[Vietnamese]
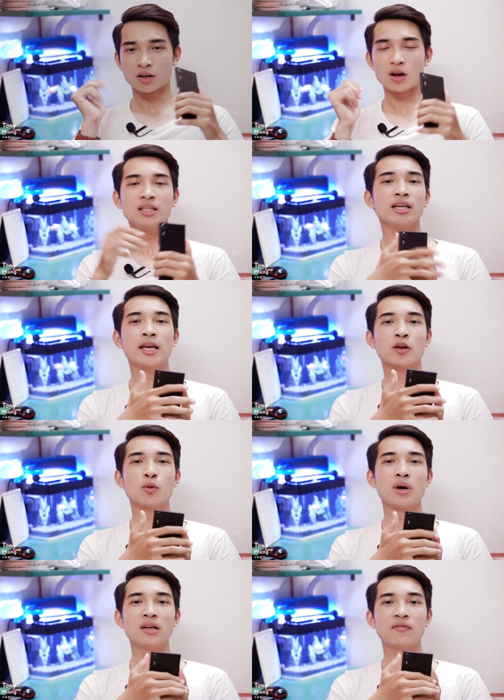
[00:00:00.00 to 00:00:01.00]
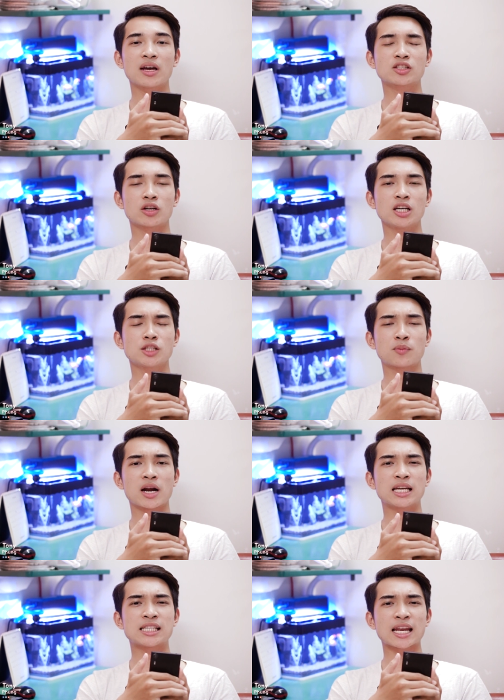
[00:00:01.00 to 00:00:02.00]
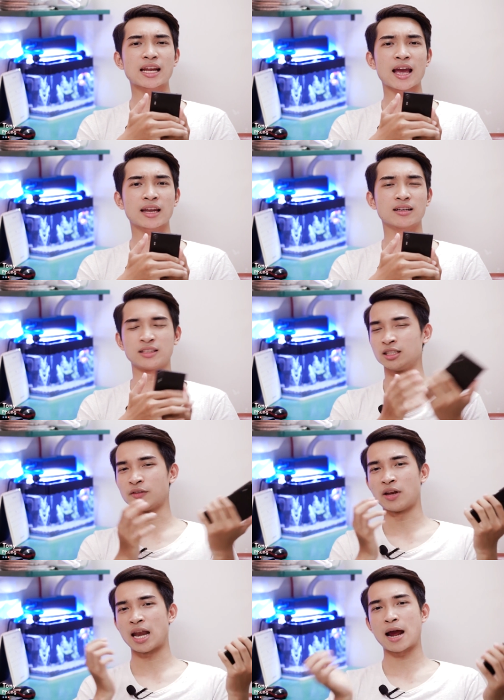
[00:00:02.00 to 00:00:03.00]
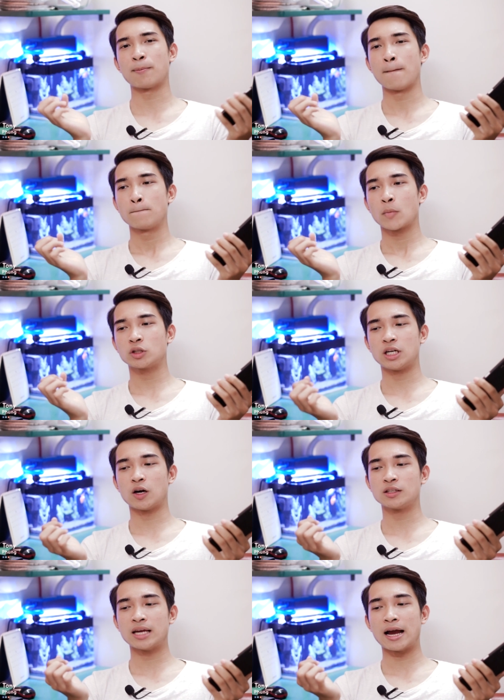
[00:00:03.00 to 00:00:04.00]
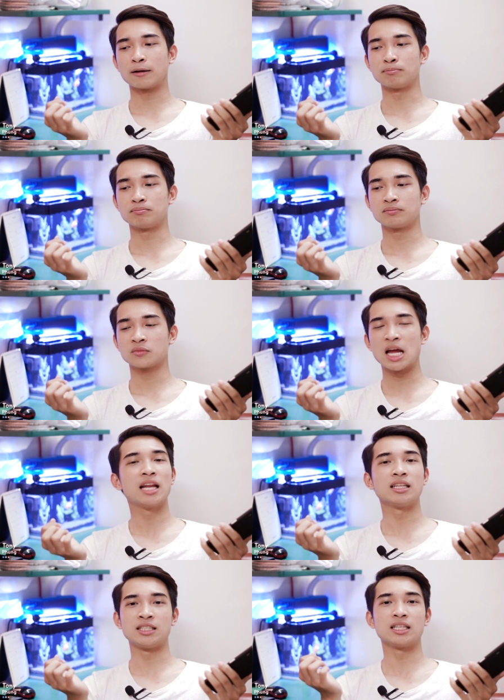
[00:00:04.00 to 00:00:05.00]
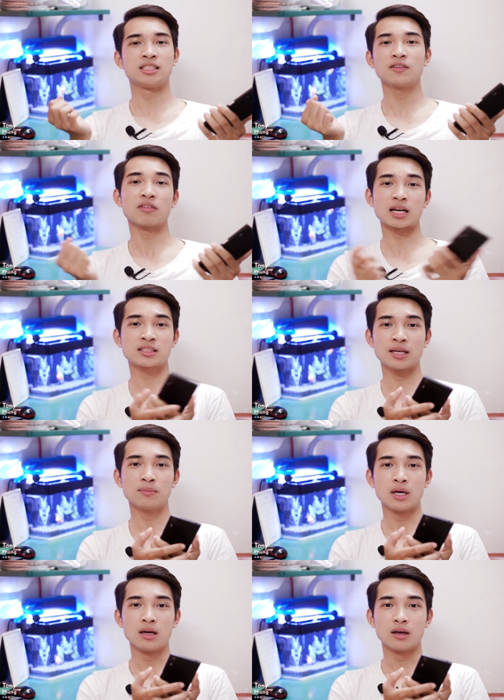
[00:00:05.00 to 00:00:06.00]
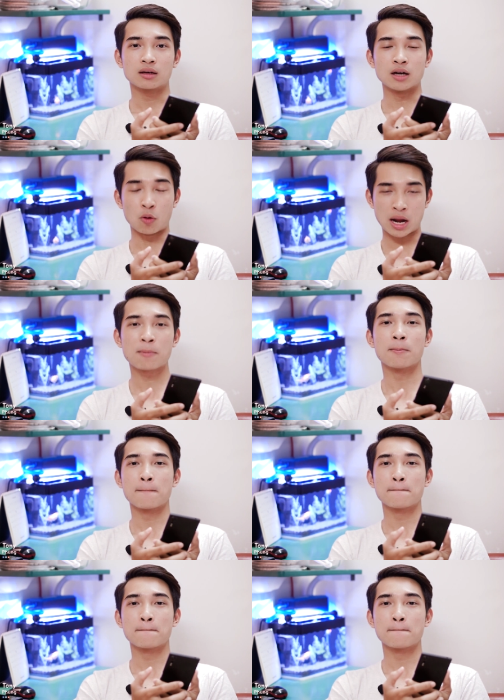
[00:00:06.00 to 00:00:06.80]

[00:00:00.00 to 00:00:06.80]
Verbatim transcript: Đó là những ý kiến của mình về Sony Xperia ích zét ét ở thị trường Việt Nam. Có thể nói rằng đây là chính là chiếc flagship đầu năm